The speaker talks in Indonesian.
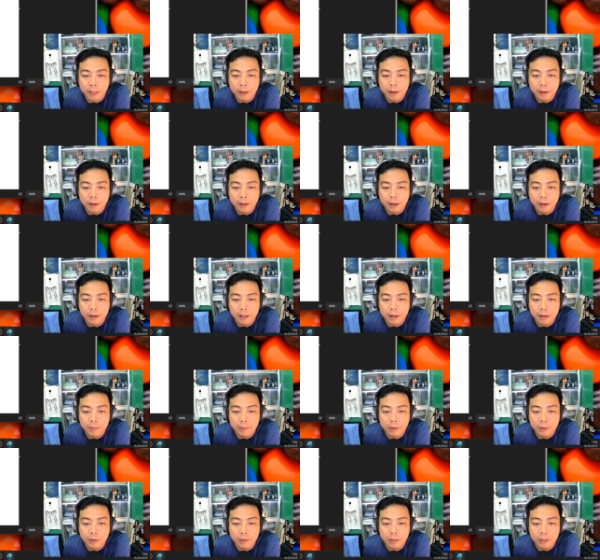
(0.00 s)
Nah dari
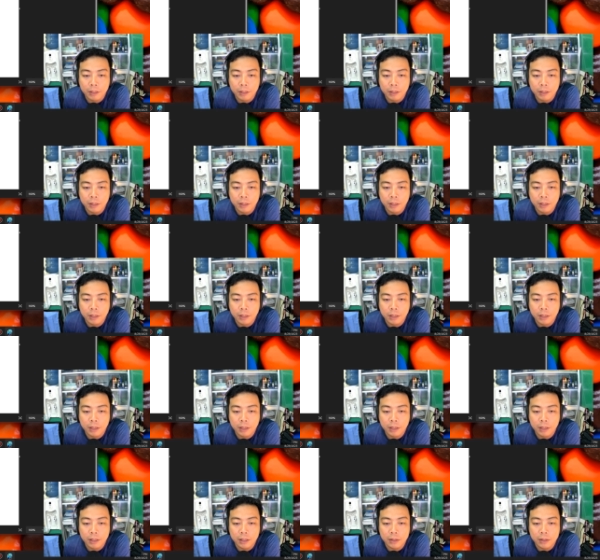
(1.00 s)
Mikrotik
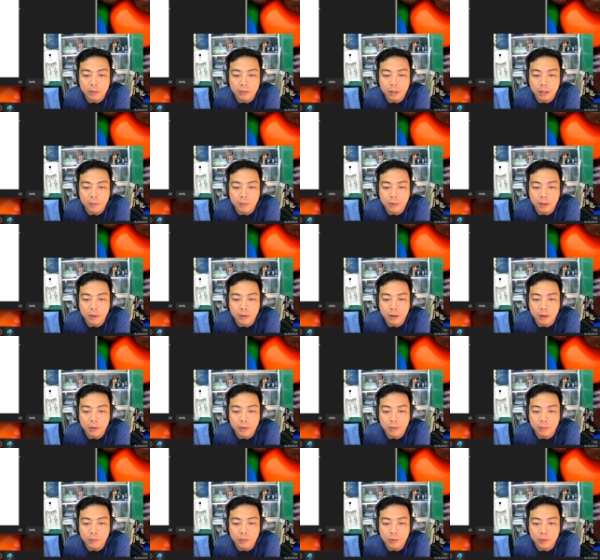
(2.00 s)
ini kita sudah melakukan
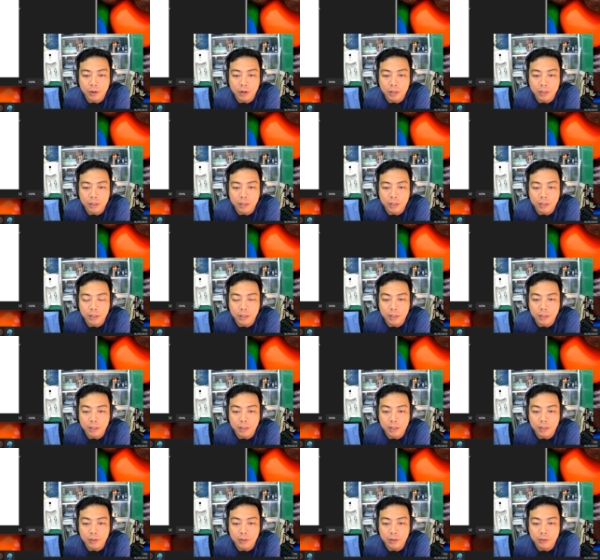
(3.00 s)
konfigurasi
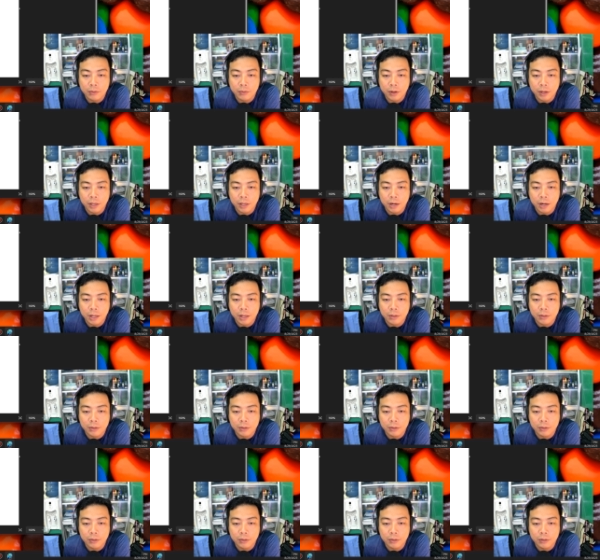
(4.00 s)
ke Unify-nya
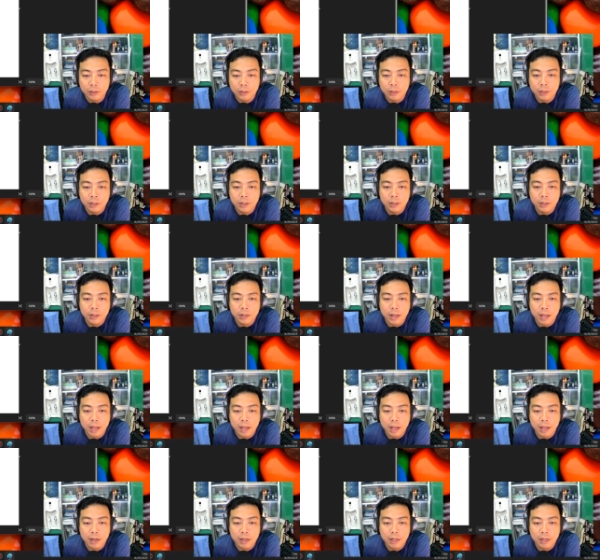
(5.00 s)
langsung.
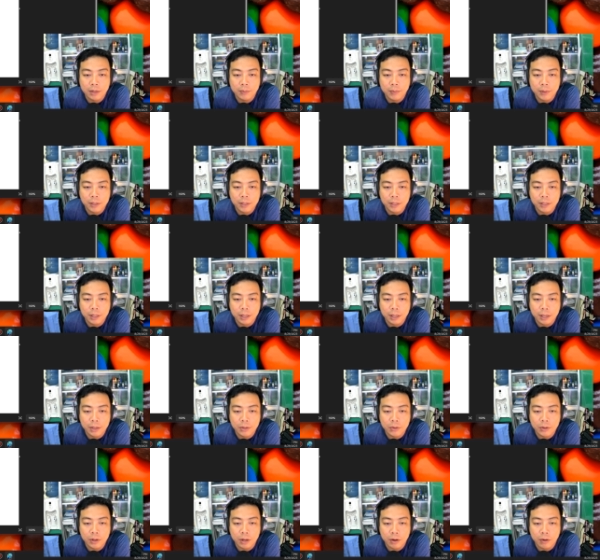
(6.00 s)
Dan ini PC saya
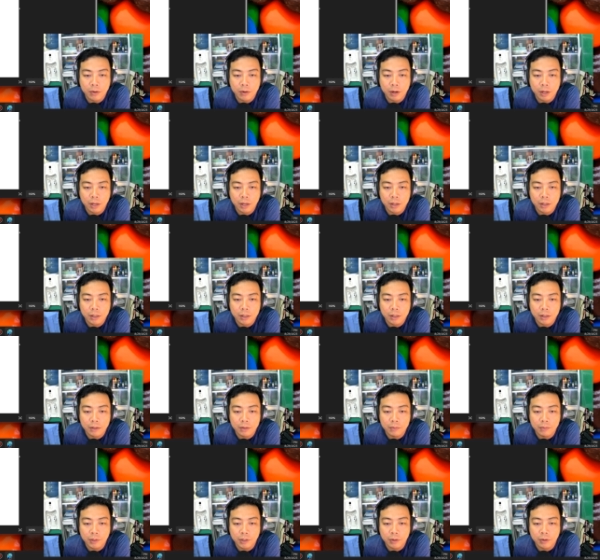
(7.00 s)
juga connect ke
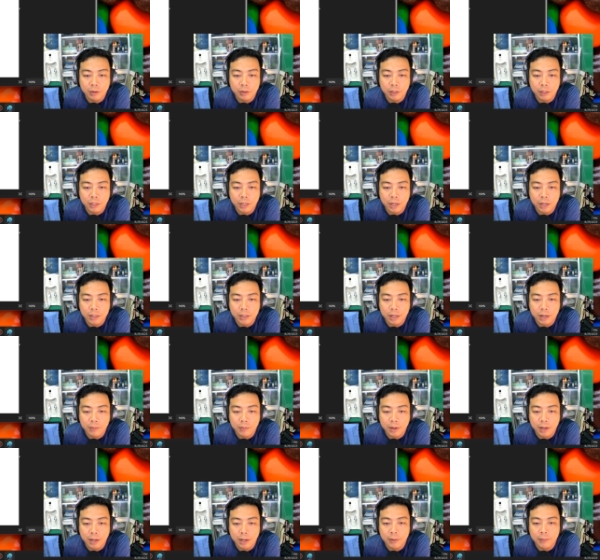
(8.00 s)
mikrotik yang
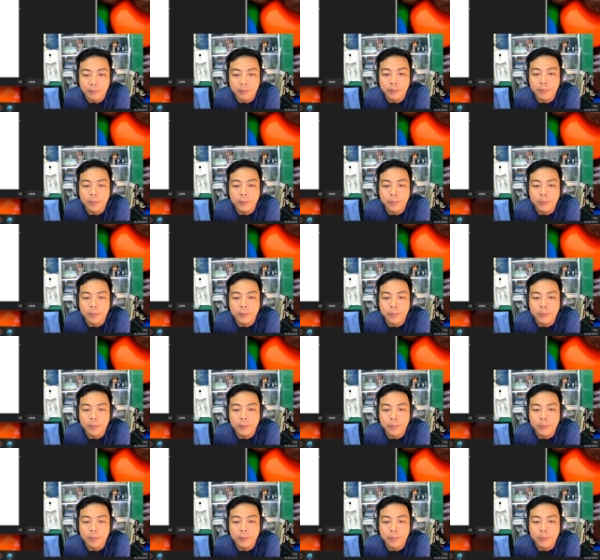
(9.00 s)
sama.